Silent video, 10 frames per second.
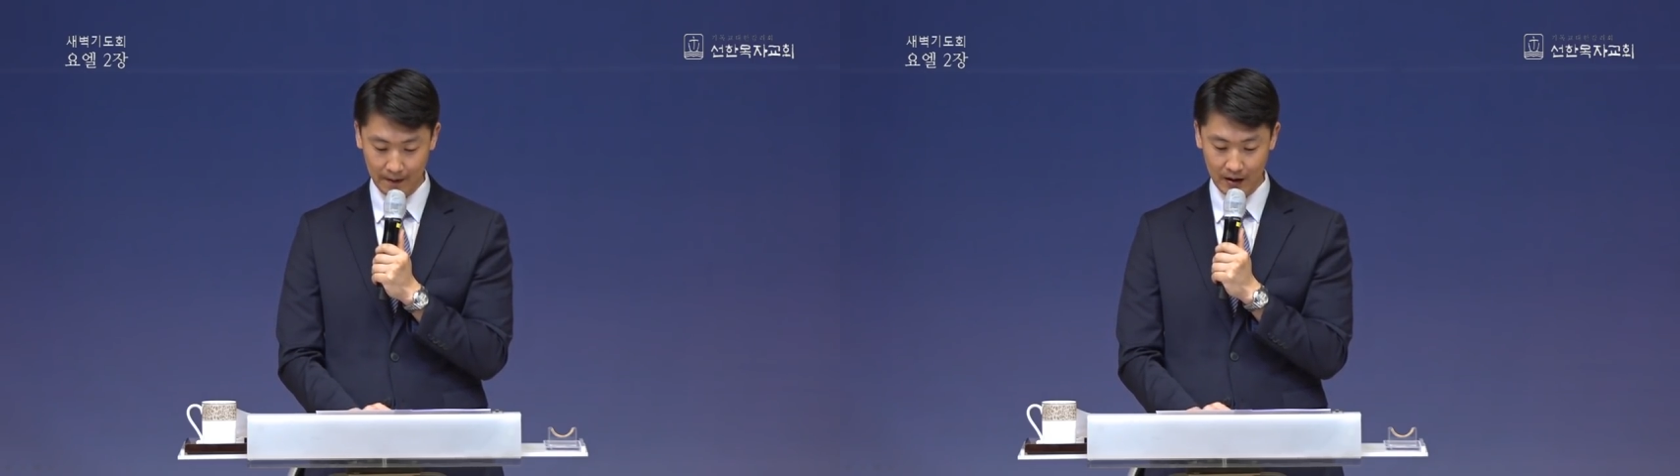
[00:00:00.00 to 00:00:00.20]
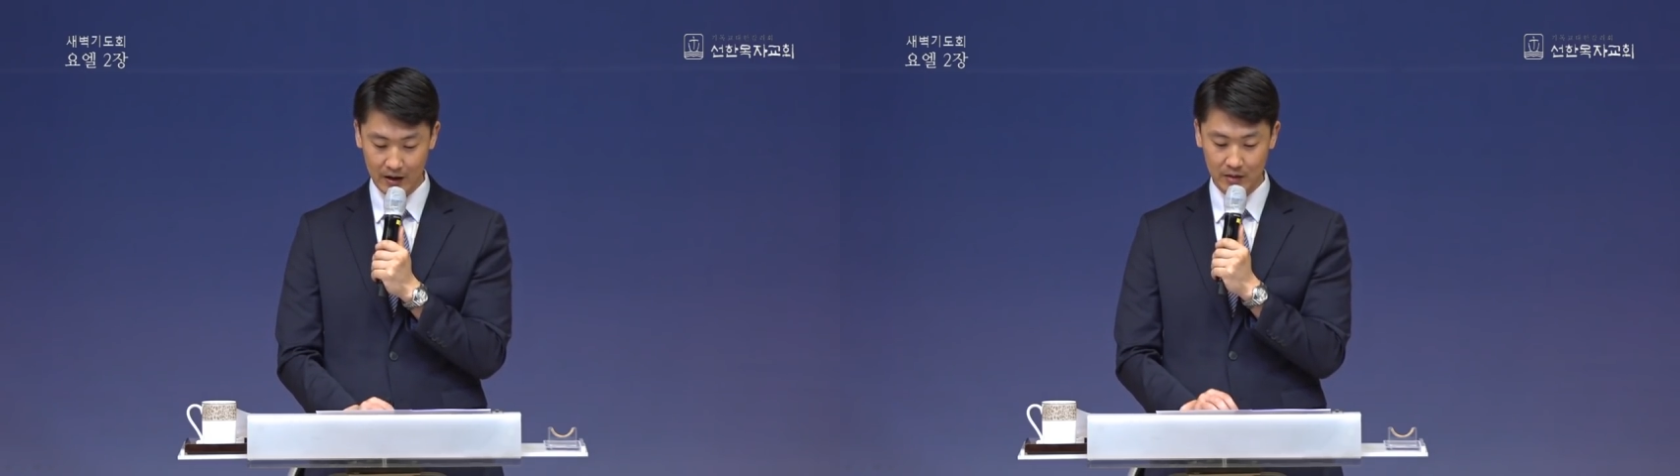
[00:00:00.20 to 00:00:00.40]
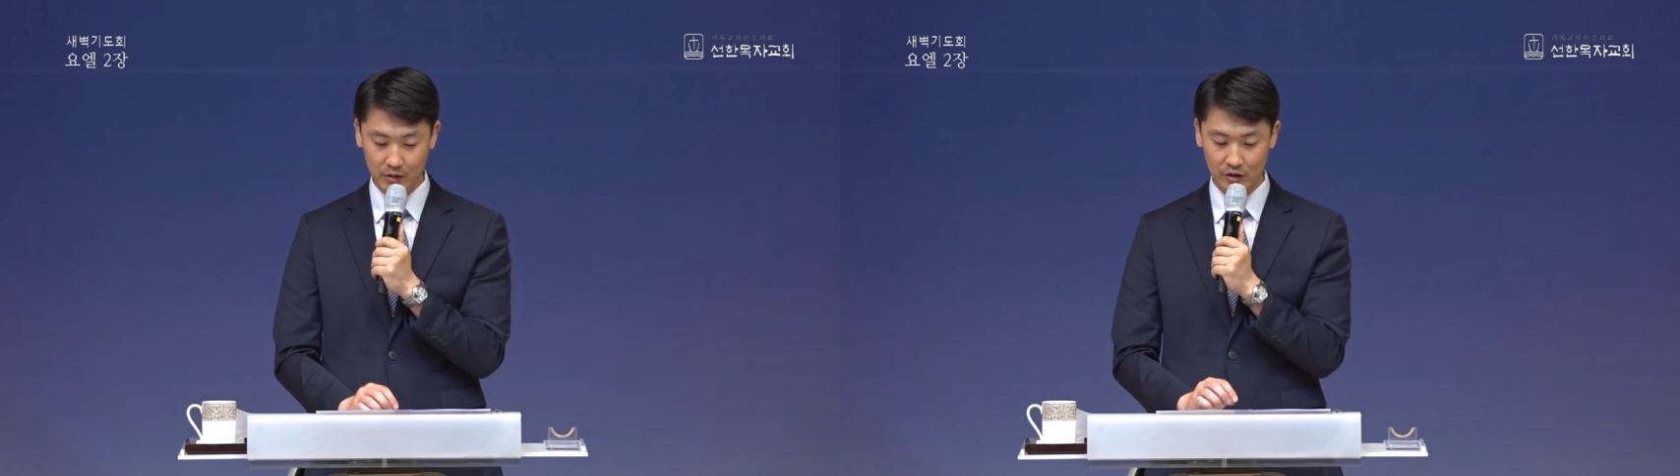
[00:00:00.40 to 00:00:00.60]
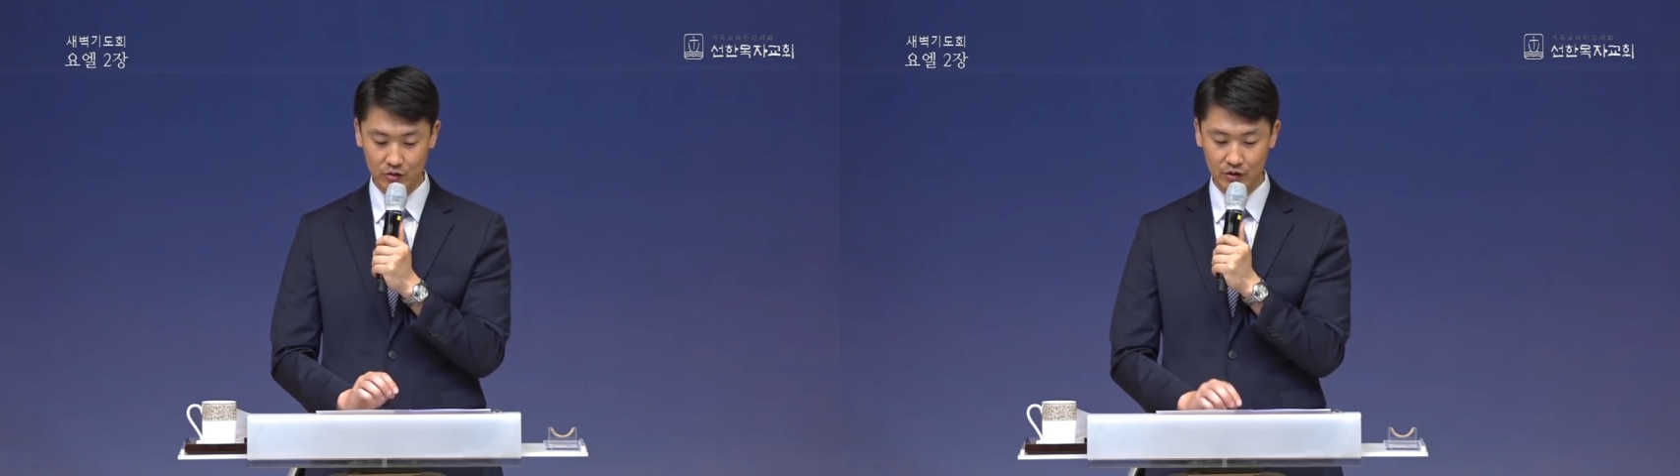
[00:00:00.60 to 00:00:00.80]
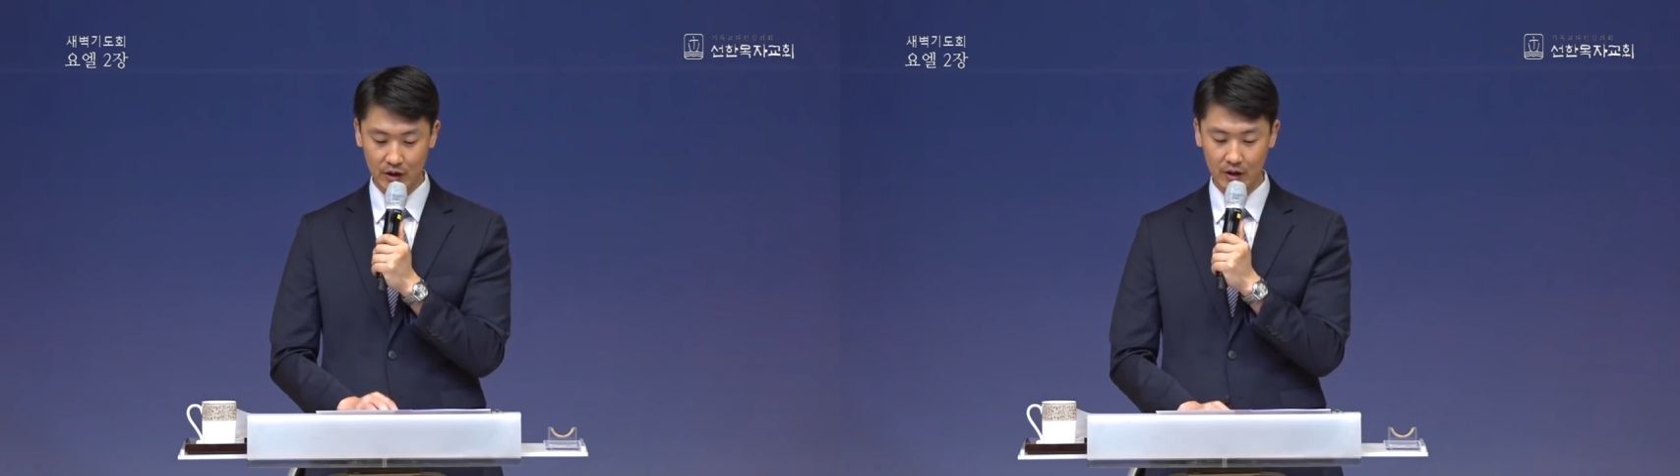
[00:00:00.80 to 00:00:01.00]
하나님께서
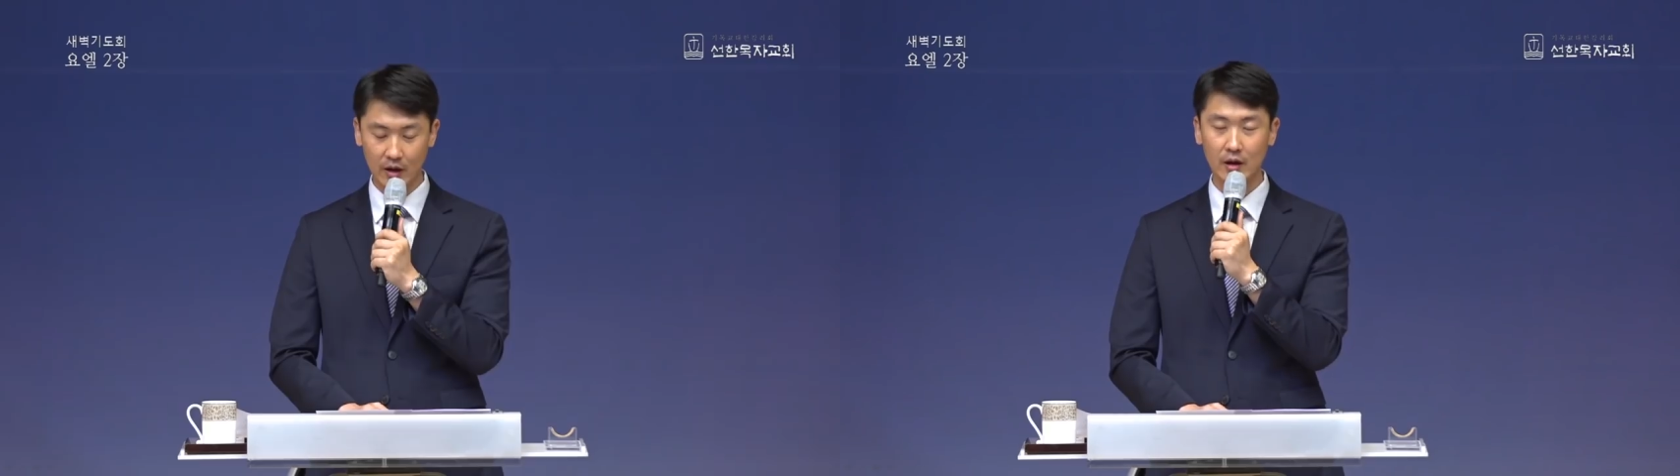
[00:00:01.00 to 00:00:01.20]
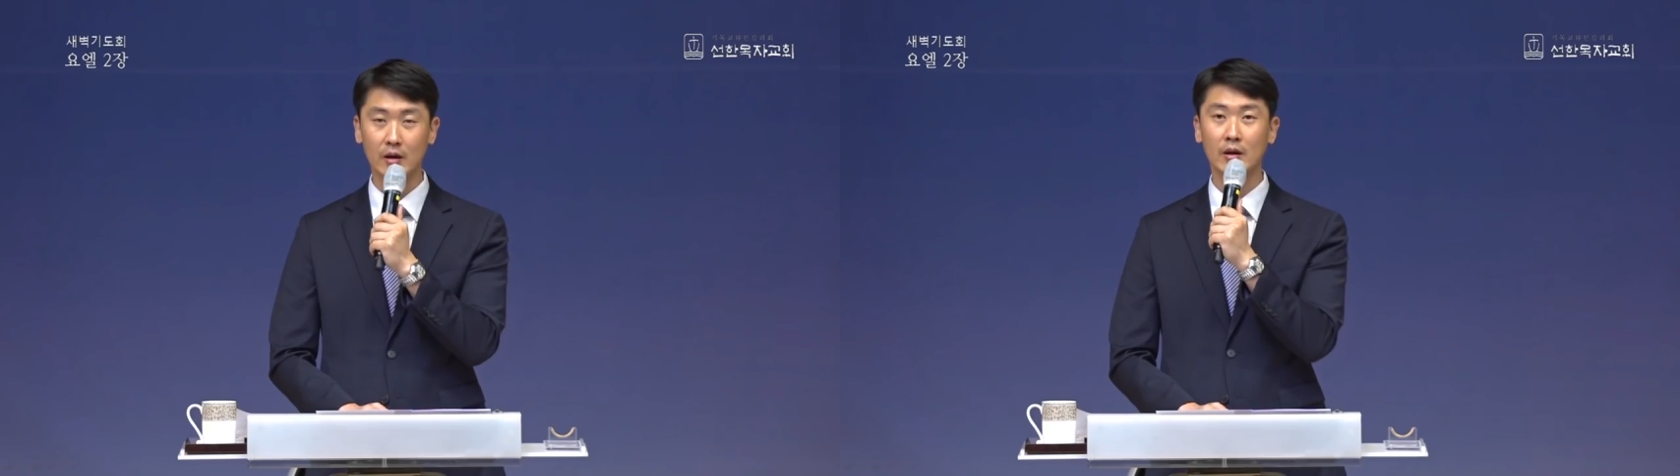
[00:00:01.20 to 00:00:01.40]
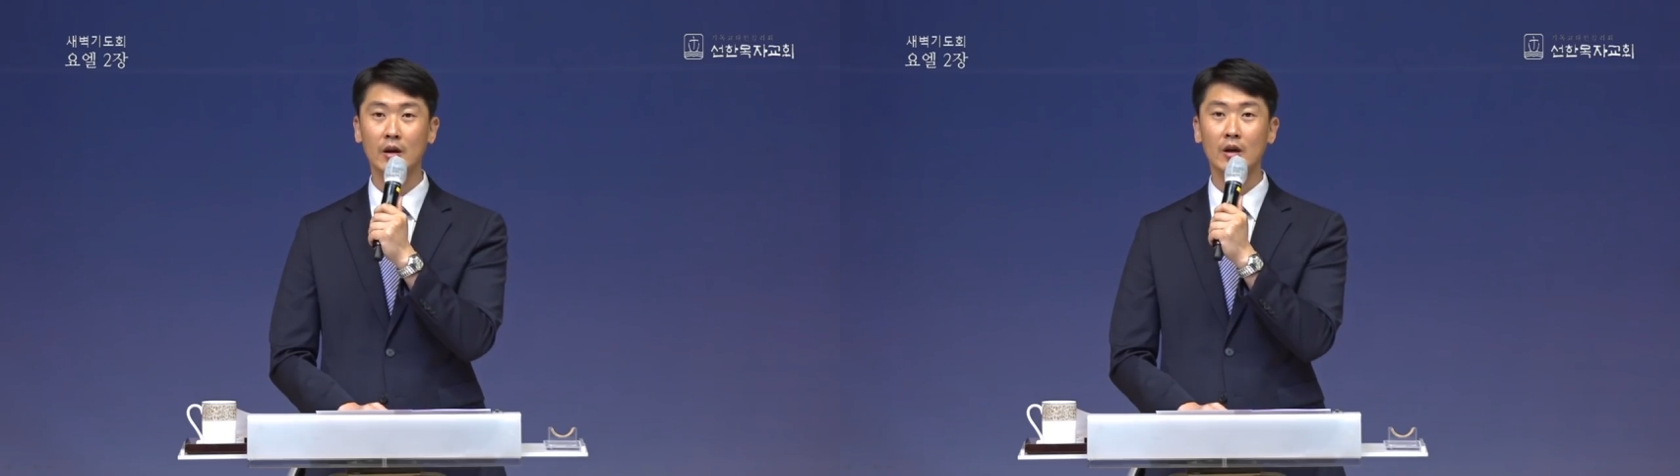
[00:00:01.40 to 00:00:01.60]
우리에게